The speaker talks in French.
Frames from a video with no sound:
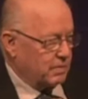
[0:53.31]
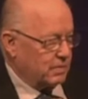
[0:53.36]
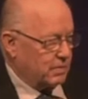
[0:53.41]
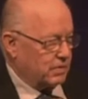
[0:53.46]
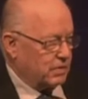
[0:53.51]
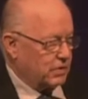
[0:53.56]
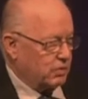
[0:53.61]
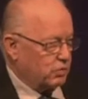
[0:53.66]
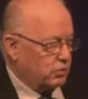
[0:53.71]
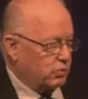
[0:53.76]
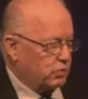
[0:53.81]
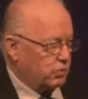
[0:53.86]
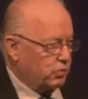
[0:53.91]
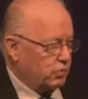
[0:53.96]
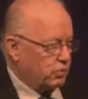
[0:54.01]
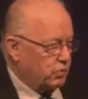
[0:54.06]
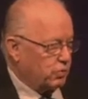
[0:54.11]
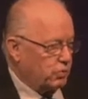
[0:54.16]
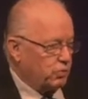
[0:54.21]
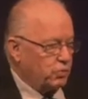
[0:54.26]
J'ai
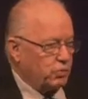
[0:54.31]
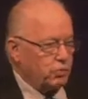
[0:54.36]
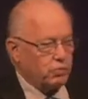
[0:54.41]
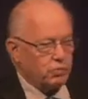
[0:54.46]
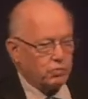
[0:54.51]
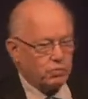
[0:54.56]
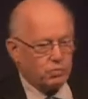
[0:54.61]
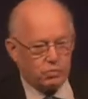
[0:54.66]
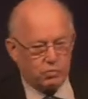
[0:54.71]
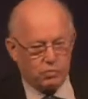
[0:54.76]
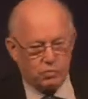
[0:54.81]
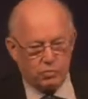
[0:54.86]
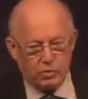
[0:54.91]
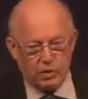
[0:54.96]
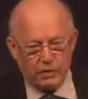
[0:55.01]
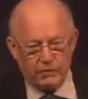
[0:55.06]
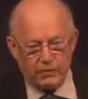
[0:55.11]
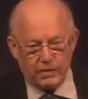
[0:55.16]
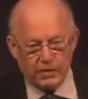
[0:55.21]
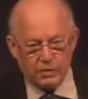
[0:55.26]
toujours eu tout
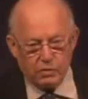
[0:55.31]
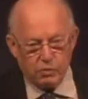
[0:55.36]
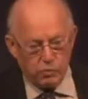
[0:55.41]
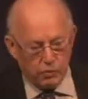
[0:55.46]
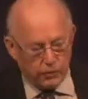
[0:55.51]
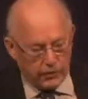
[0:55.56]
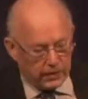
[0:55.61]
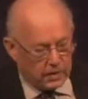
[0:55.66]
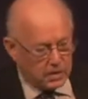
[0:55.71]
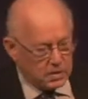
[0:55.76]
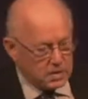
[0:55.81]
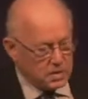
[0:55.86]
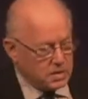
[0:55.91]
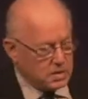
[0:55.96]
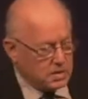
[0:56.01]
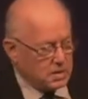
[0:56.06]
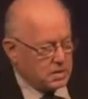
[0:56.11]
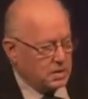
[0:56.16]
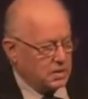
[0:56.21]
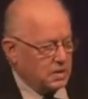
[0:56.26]
à fait
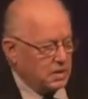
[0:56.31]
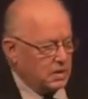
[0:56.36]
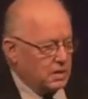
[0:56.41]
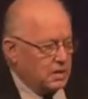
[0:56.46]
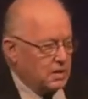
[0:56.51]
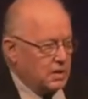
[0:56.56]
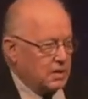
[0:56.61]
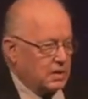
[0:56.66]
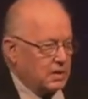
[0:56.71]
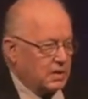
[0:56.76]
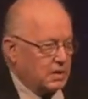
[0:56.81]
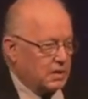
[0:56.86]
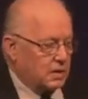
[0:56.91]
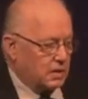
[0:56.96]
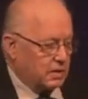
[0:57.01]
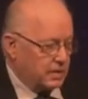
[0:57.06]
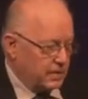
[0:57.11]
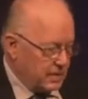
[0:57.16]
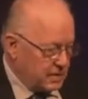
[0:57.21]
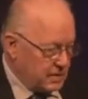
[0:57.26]
confiance dans
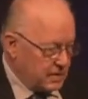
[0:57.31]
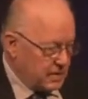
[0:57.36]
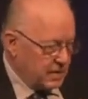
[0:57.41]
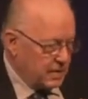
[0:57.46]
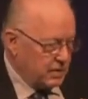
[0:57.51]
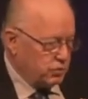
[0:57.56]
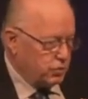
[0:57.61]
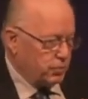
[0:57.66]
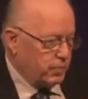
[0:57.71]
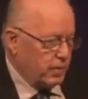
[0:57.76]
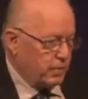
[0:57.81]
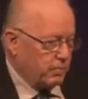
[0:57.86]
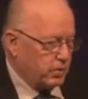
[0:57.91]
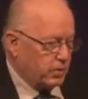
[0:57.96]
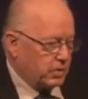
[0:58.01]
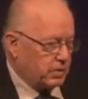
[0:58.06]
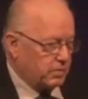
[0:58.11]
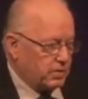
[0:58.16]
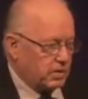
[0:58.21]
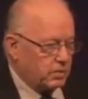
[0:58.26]
le destin du peuple
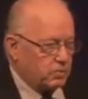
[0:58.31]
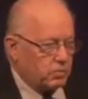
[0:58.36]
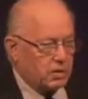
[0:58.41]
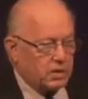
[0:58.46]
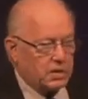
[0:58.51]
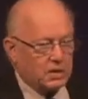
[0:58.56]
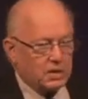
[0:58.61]
québécois.